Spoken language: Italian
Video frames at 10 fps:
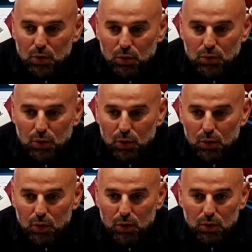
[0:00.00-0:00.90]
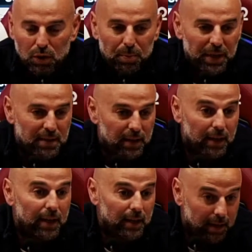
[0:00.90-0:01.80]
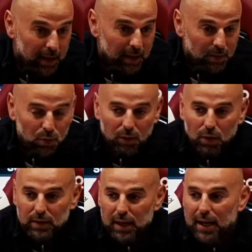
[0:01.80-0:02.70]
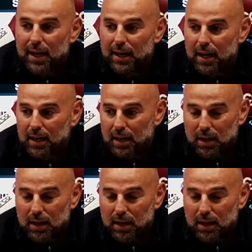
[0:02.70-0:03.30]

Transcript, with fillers: contro il Pisa che, che, a sua volta era